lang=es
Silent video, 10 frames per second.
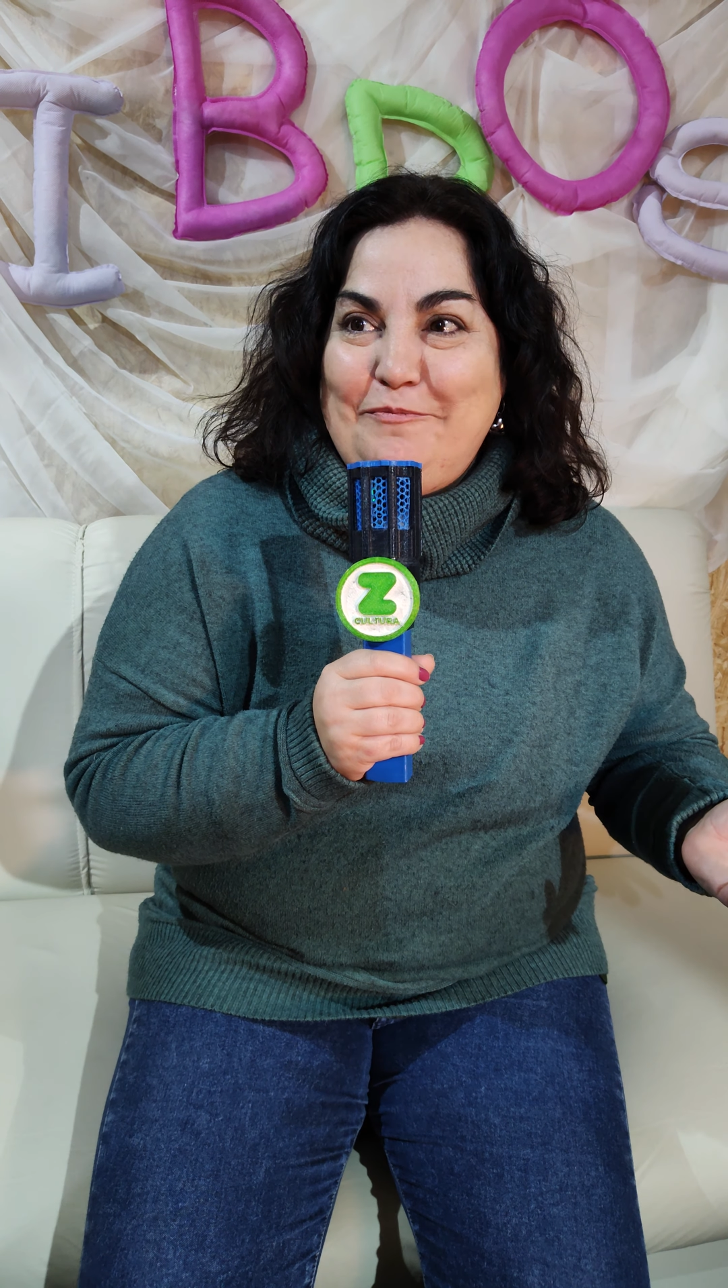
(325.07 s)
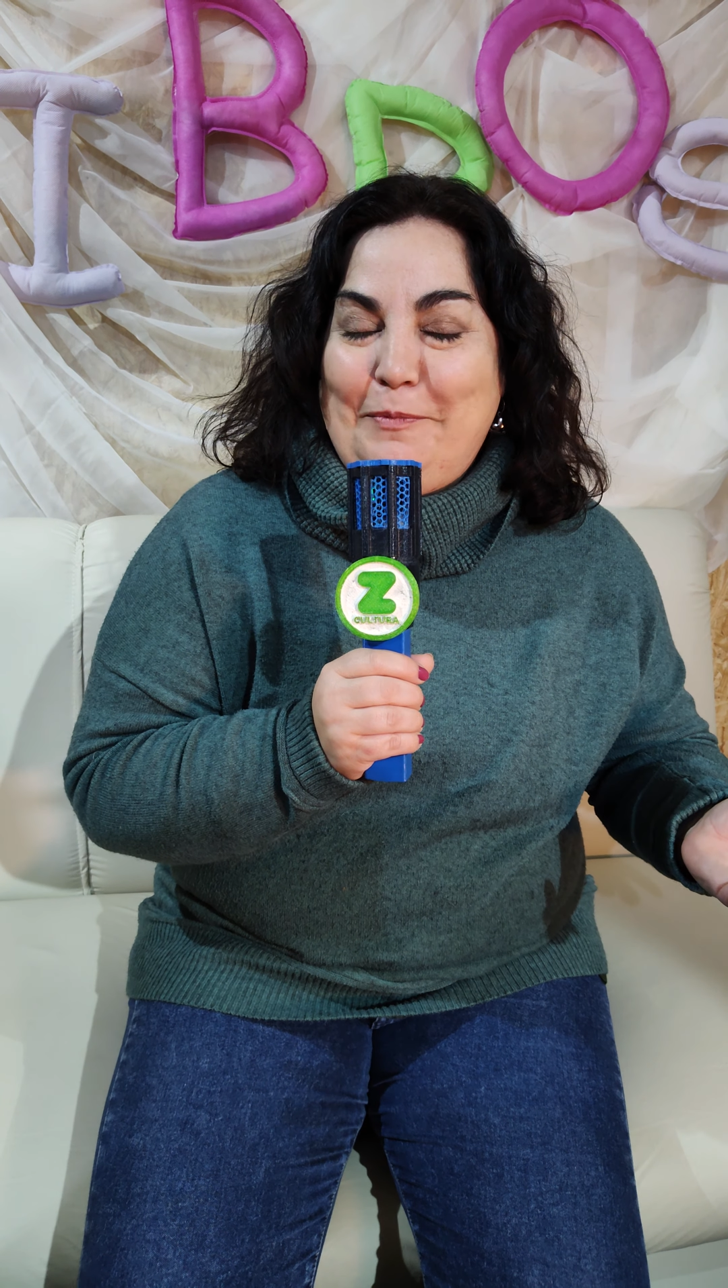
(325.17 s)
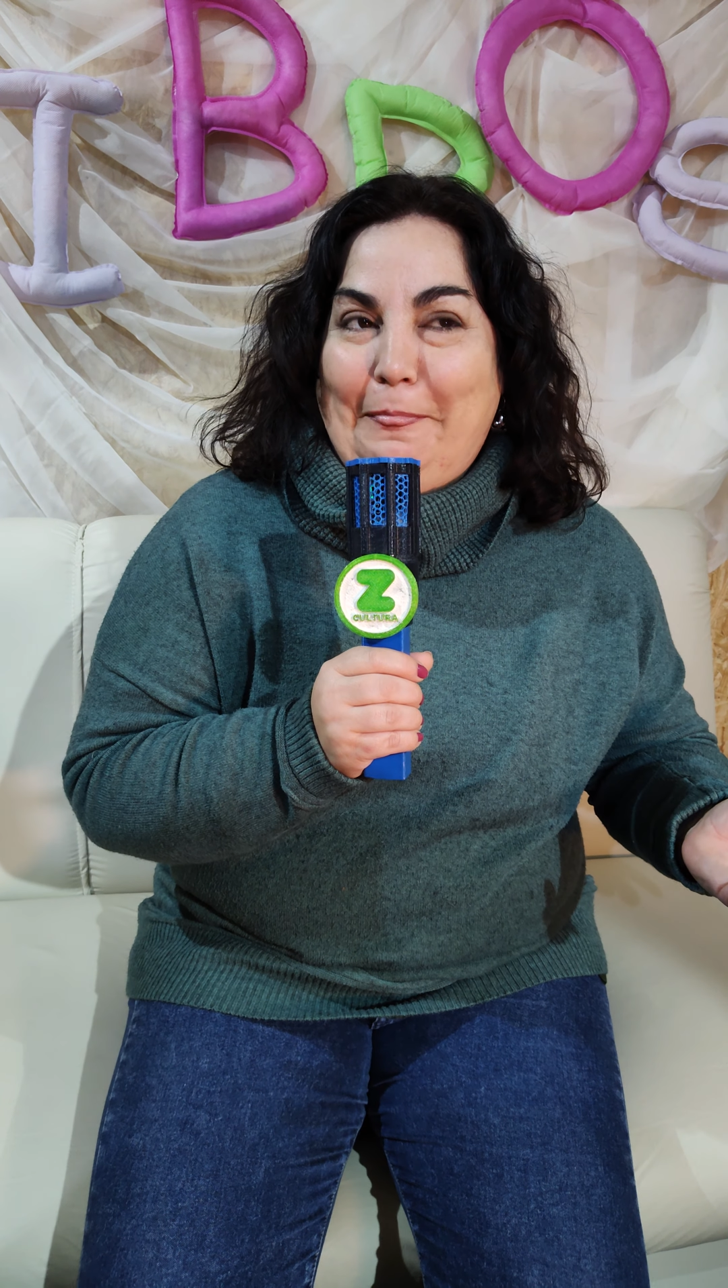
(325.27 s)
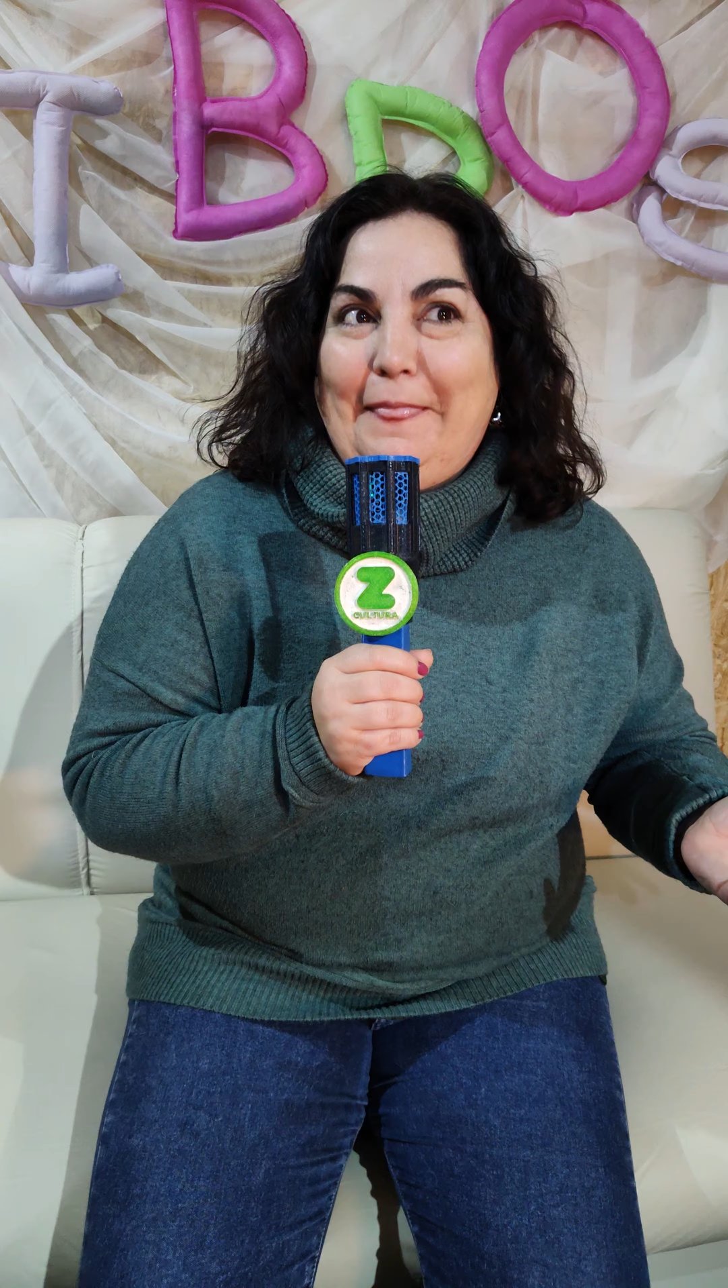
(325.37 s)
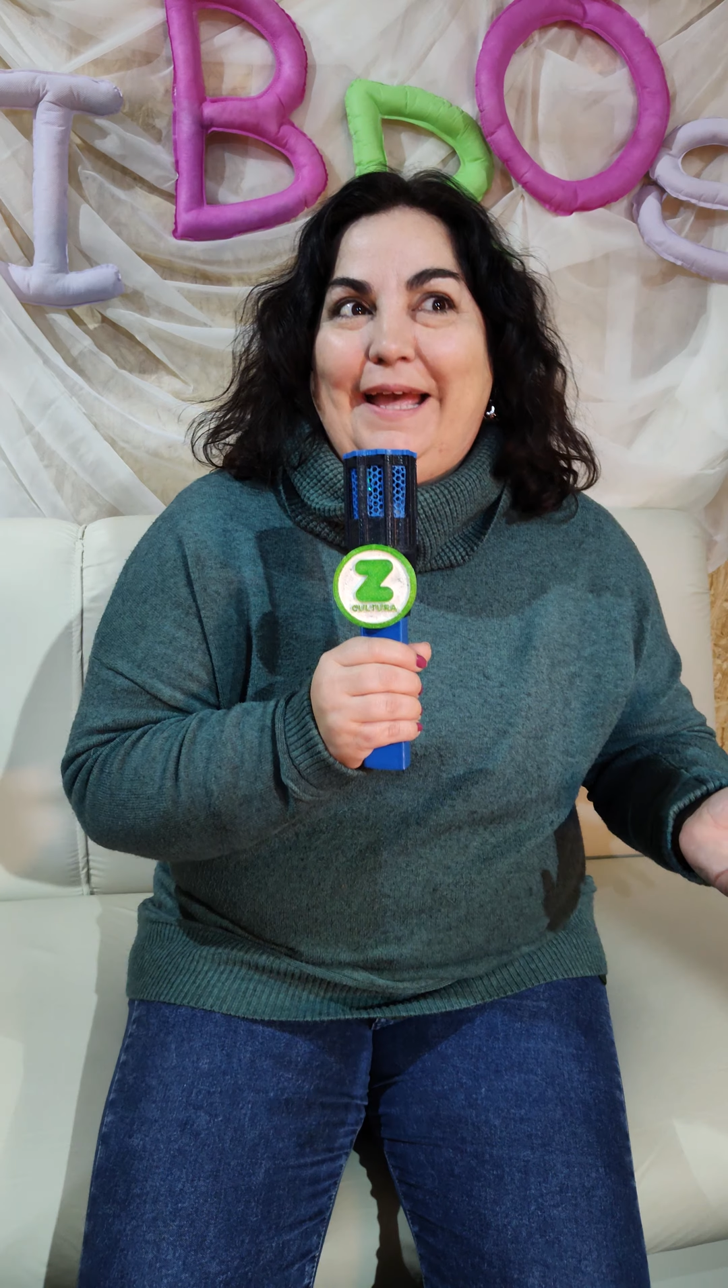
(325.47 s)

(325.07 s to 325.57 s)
Mm.